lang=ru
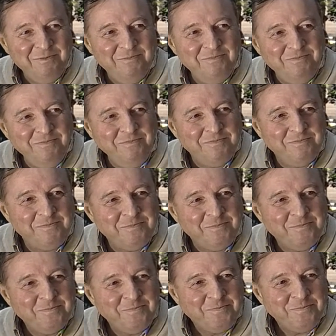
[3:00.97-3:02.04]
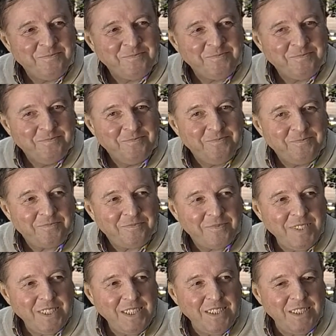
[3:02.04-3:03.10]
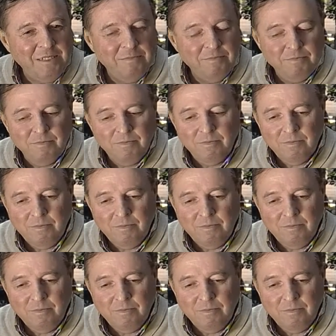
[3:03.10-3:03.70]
Тогда объясните, как же так получилось, что Терек